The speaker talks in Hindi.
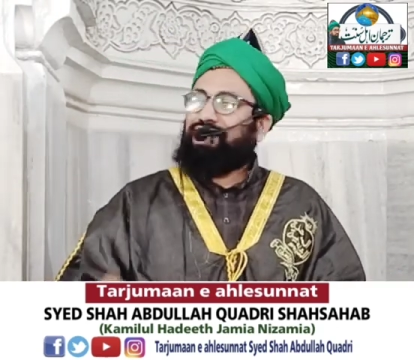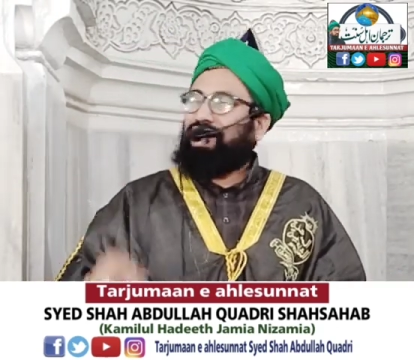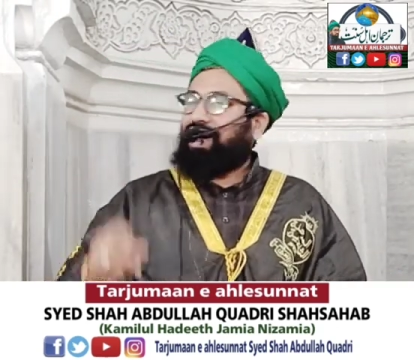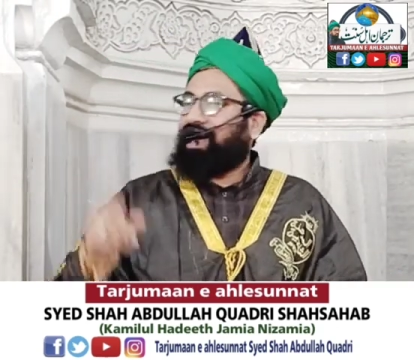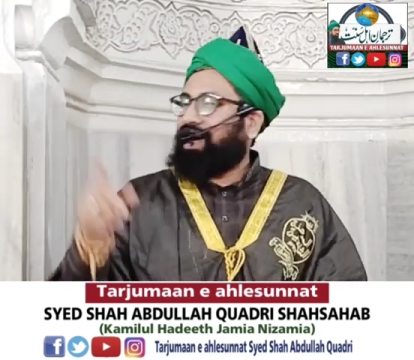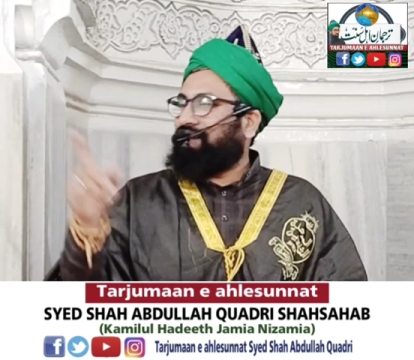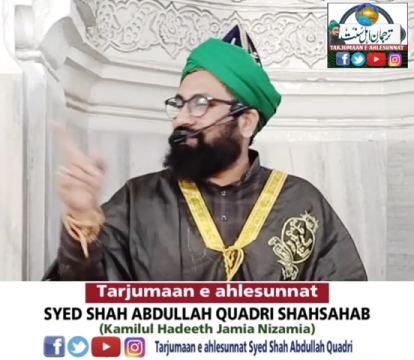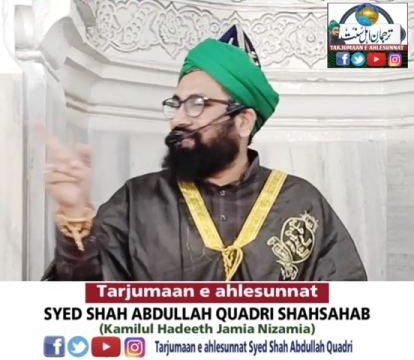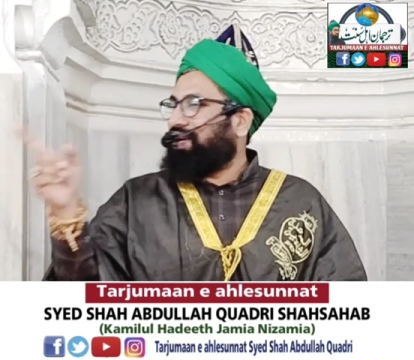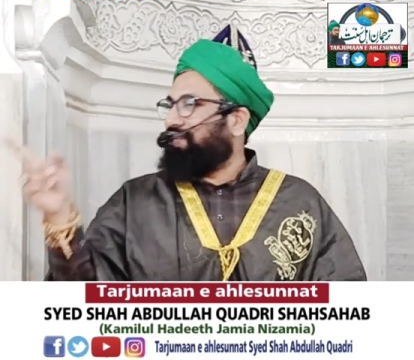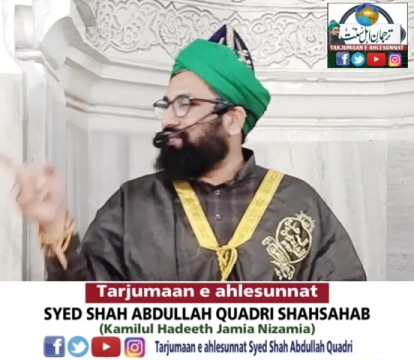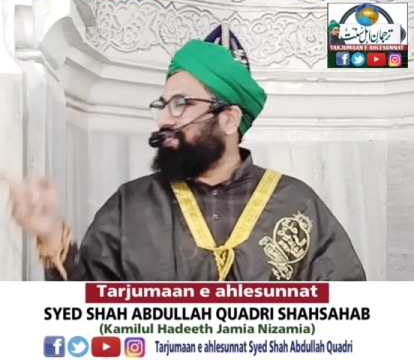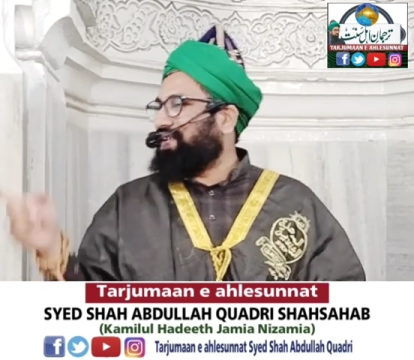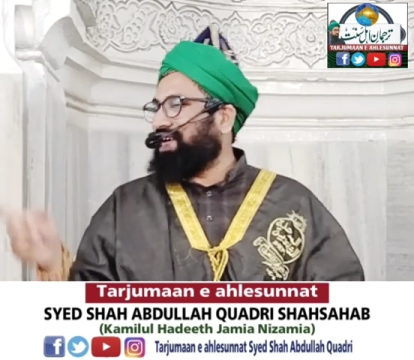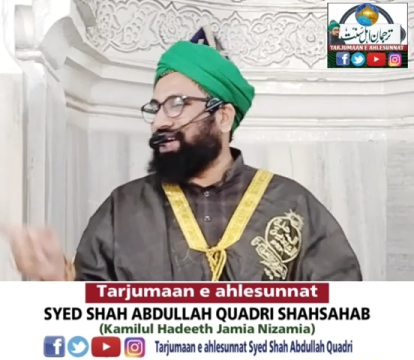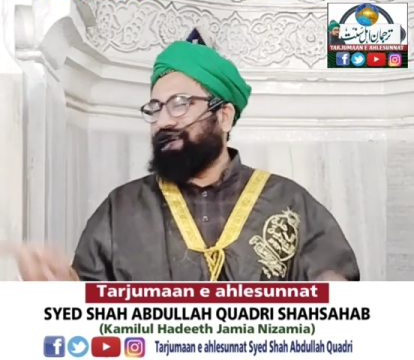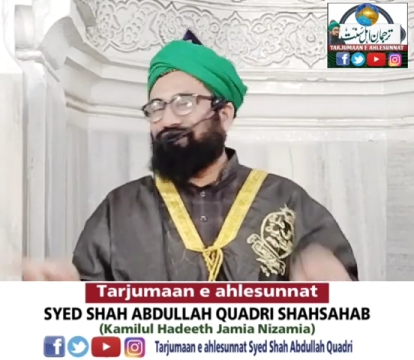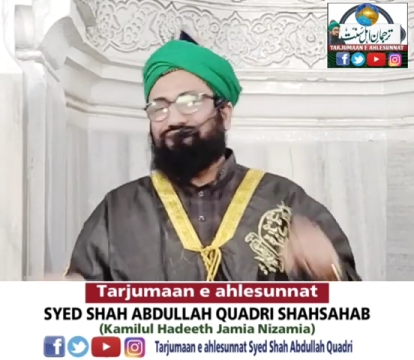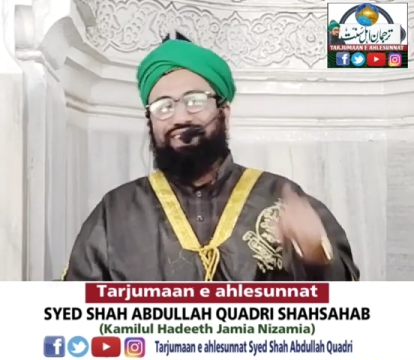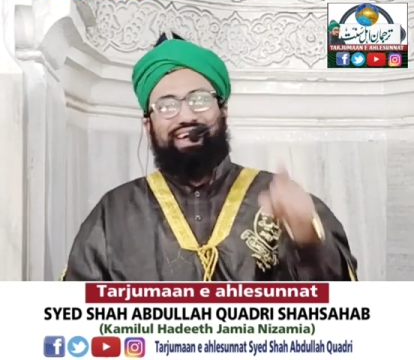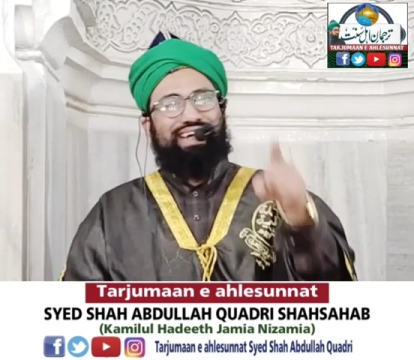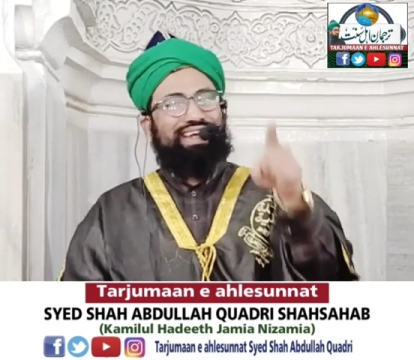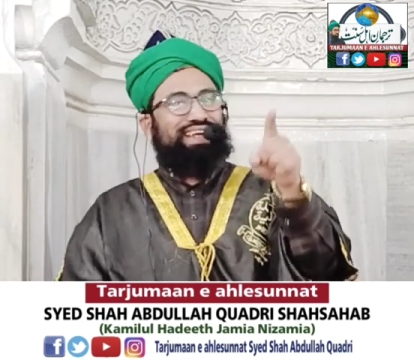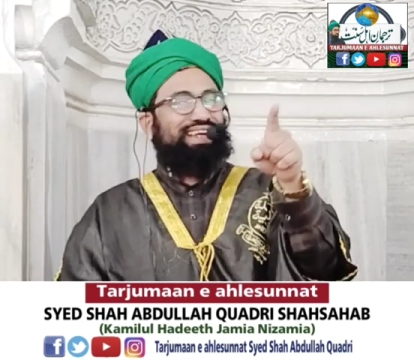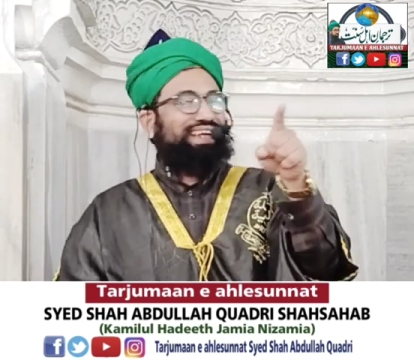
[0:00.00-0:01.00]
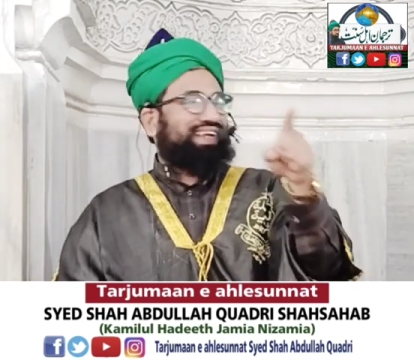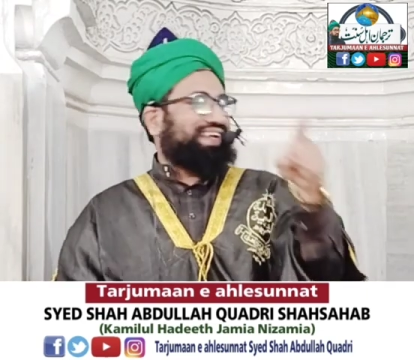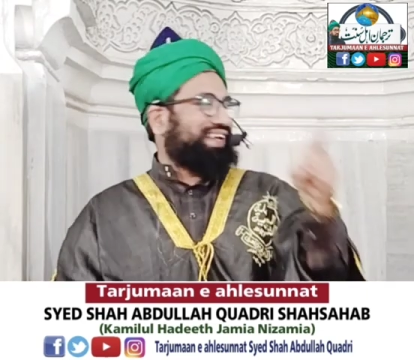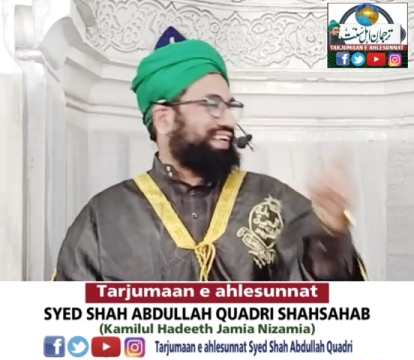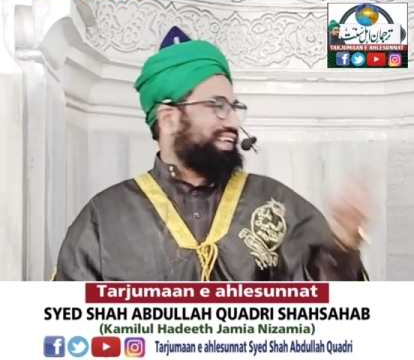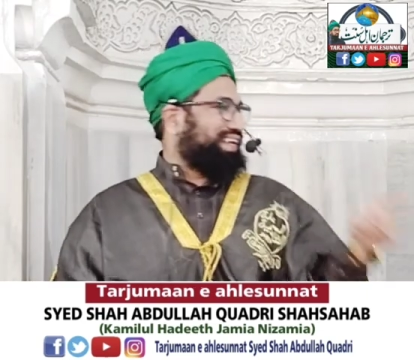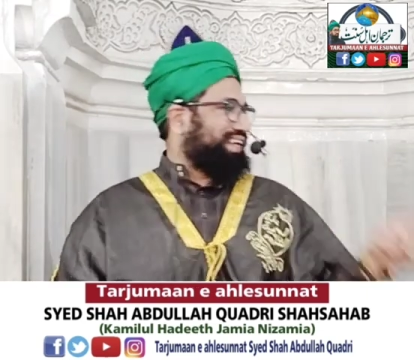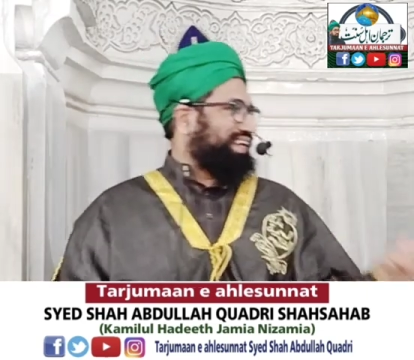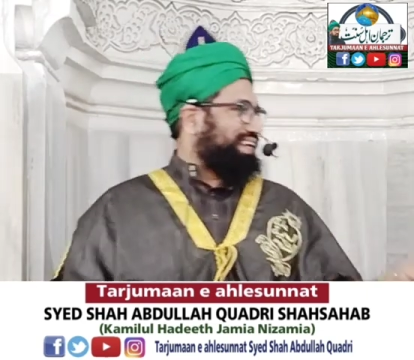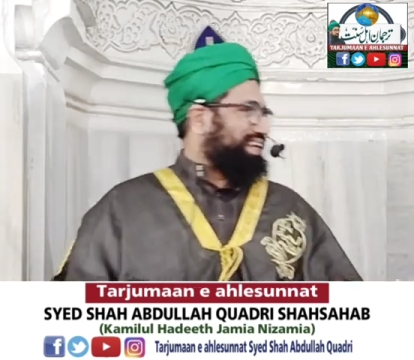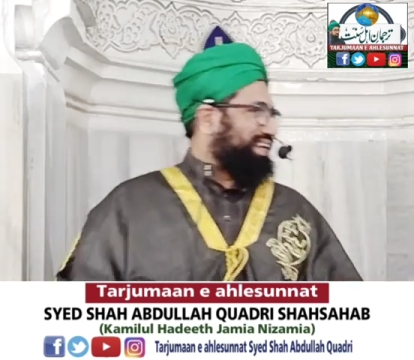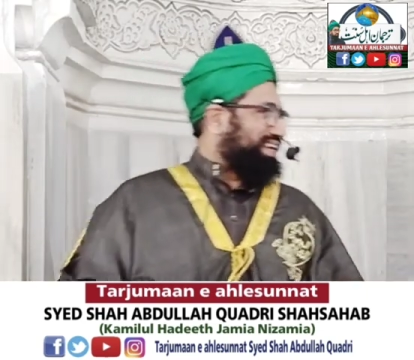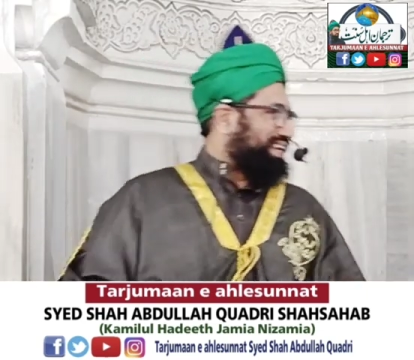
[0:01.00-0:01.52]
सहाबा भी हमारे
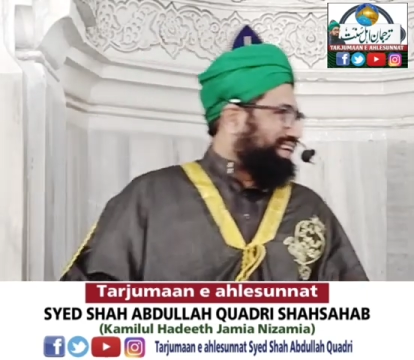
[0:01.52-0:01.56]
हैं